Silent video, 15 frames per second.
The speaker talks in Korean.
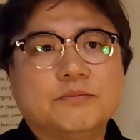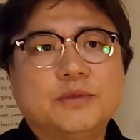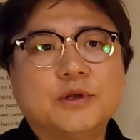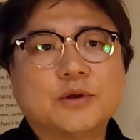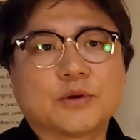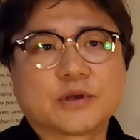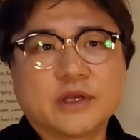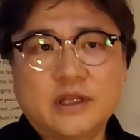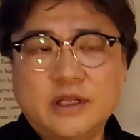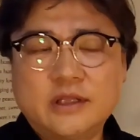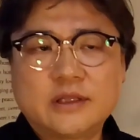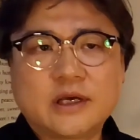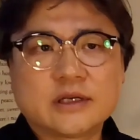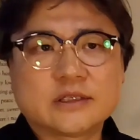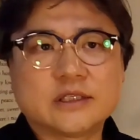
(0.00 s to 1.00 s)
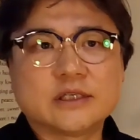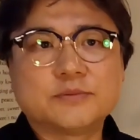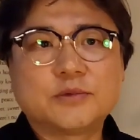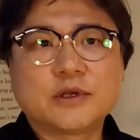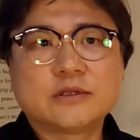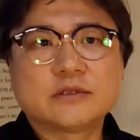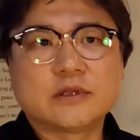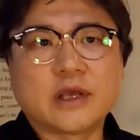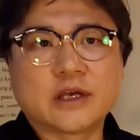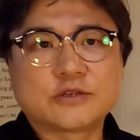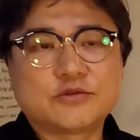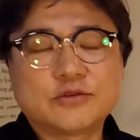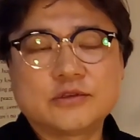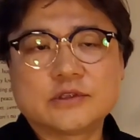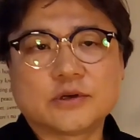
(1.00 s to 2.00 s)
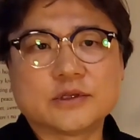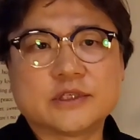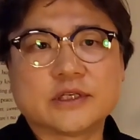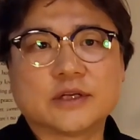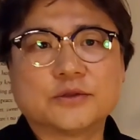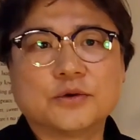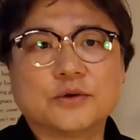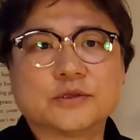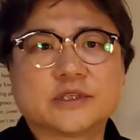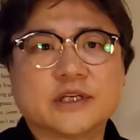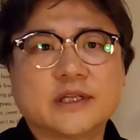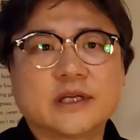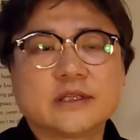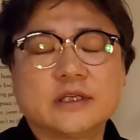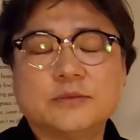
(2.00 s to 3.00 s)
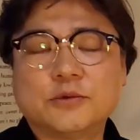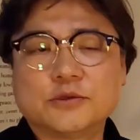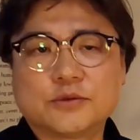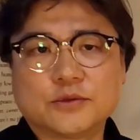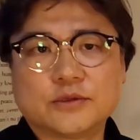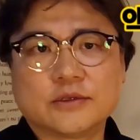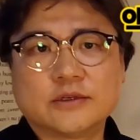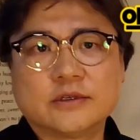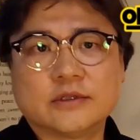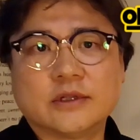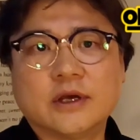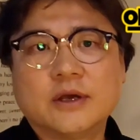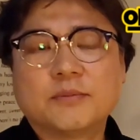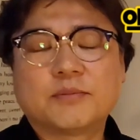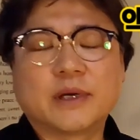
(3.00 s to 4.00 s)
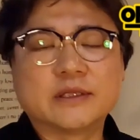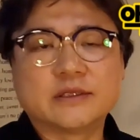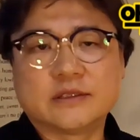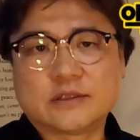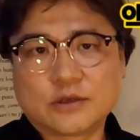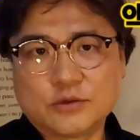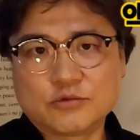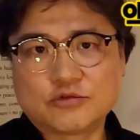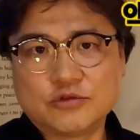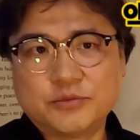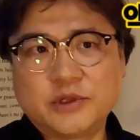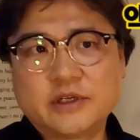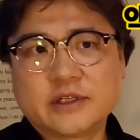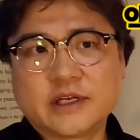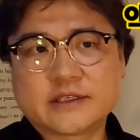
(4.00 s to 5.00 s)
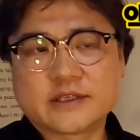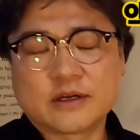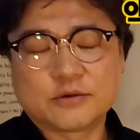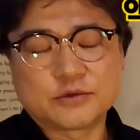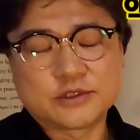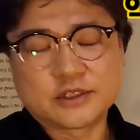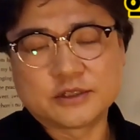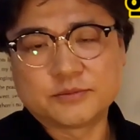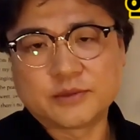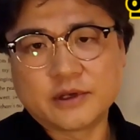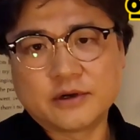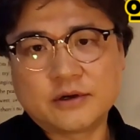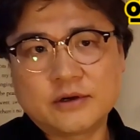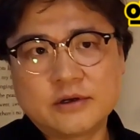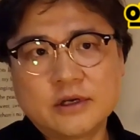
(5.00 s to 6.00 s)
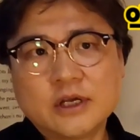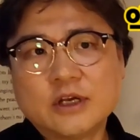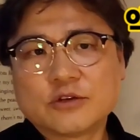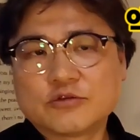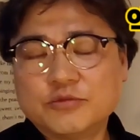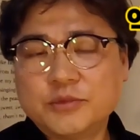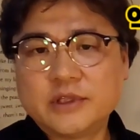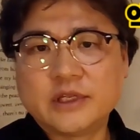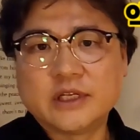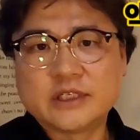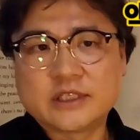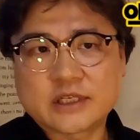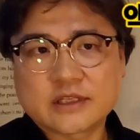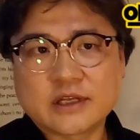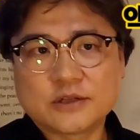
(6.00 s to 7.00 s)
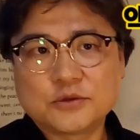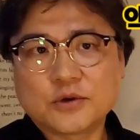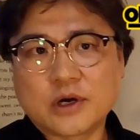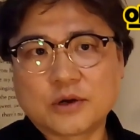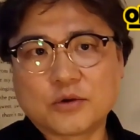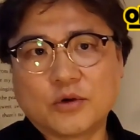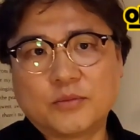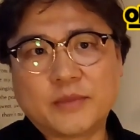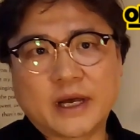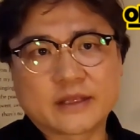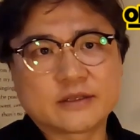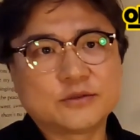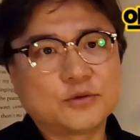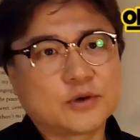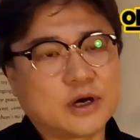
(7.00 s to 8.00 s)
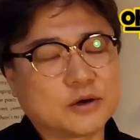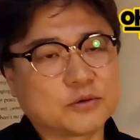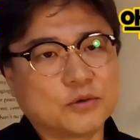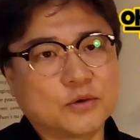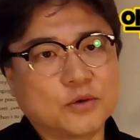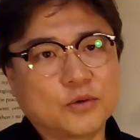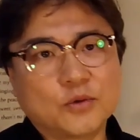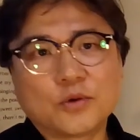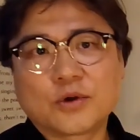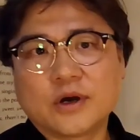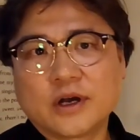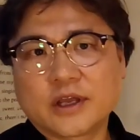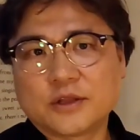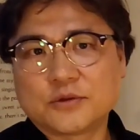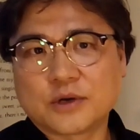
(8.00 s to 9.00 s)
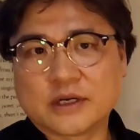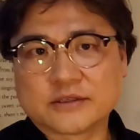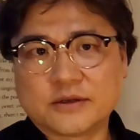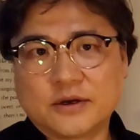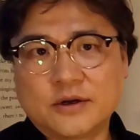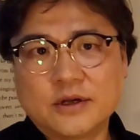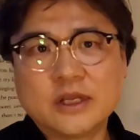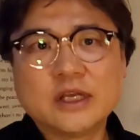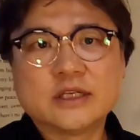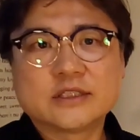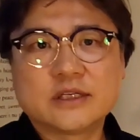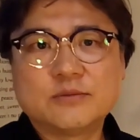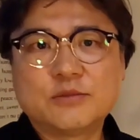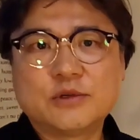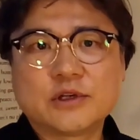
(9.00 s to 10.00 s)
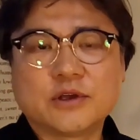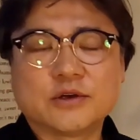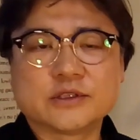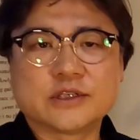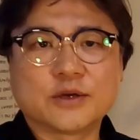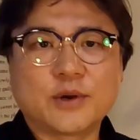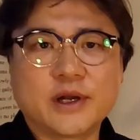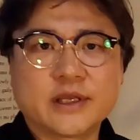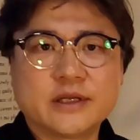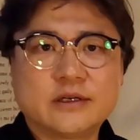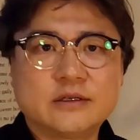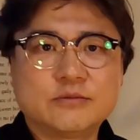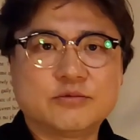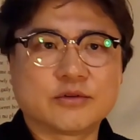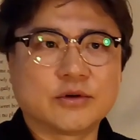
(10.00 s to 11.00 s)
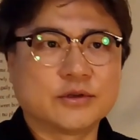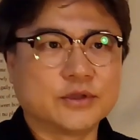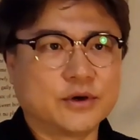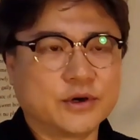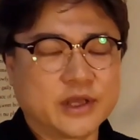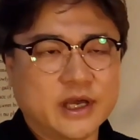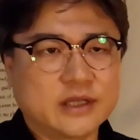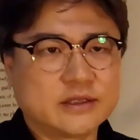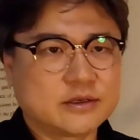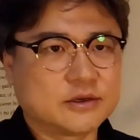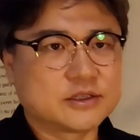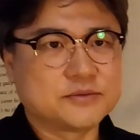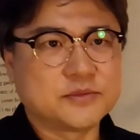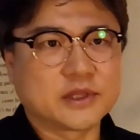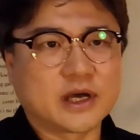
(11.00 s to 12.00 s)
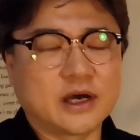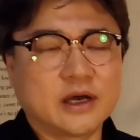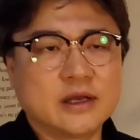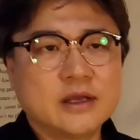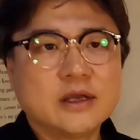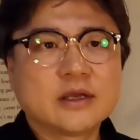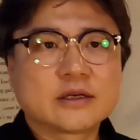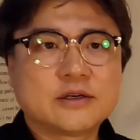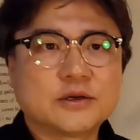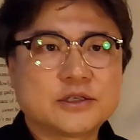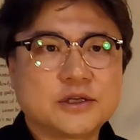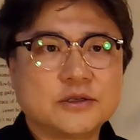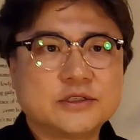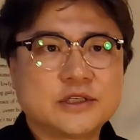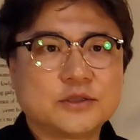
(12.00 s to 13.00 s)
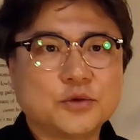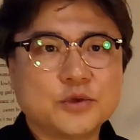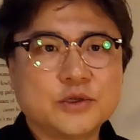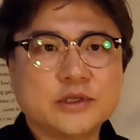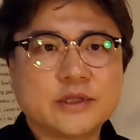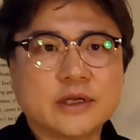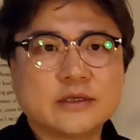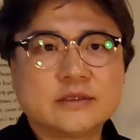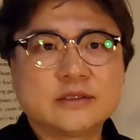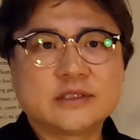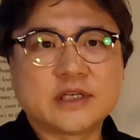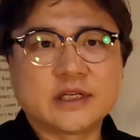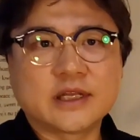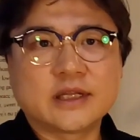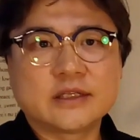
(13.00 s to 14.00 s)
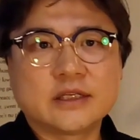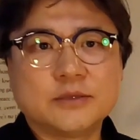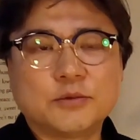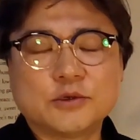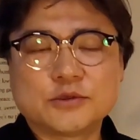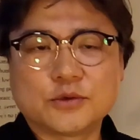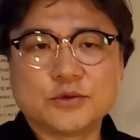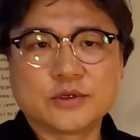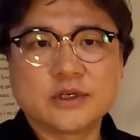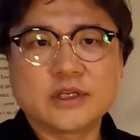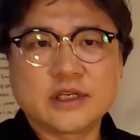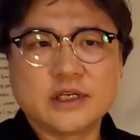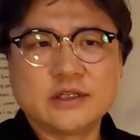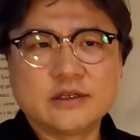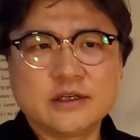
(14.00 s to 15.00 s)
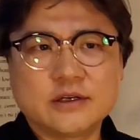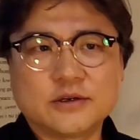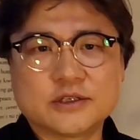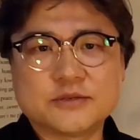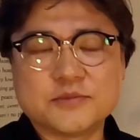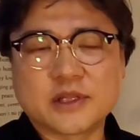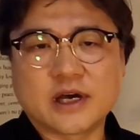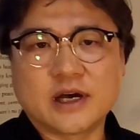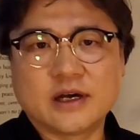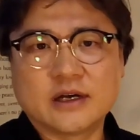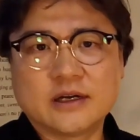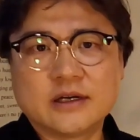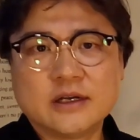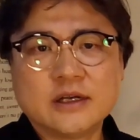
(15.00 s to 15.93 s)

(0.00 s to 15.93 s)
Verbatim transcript: 비록 1인당 지급되는 액수는 적을지라도 재난기본소득은 반드시 전 국민을 대상으로 지급되어 국민들이 식당도 가고 마트도 가고 옷가게도 가서 실물 경제에 활기를 불어넣어야 하는 것입니다. 그것이 현재 논의되는 재난기본소득의 기능인 것입니다.